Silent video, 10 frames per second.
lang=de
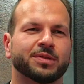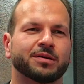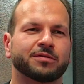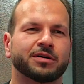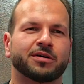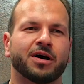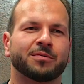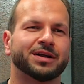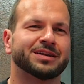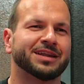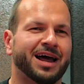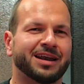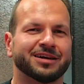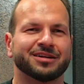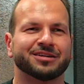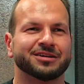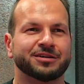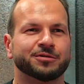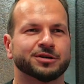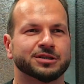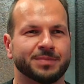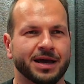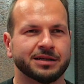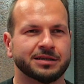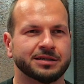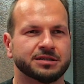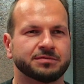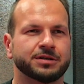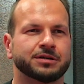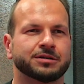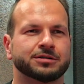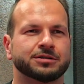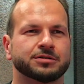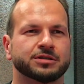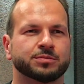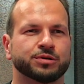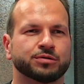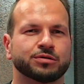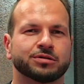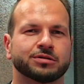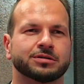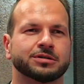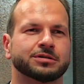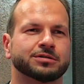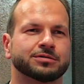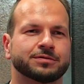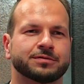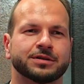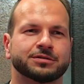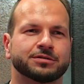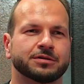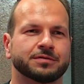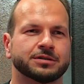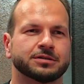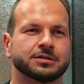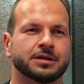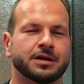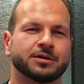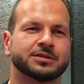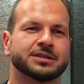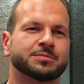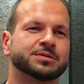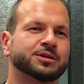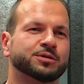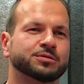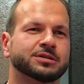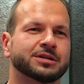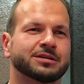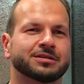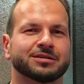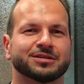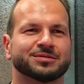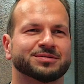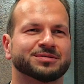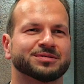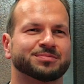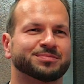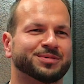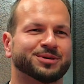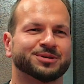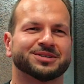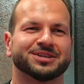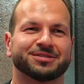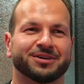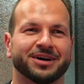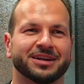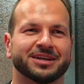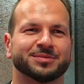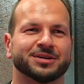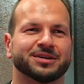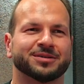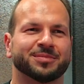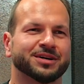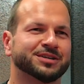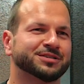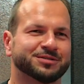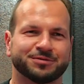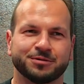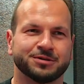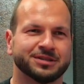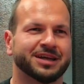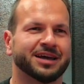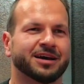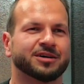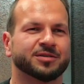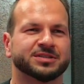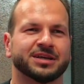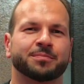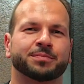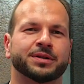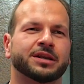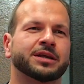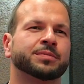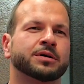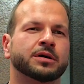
Wir arbeiten alle an der eWorks Marketing Suite. Das ist unser Produkt. Das ist ein Software as a Service, also Cloud, selbst gehostet. Das macht uns eine Freude, dass man da praktisch Full Stack auch samt Betrieb.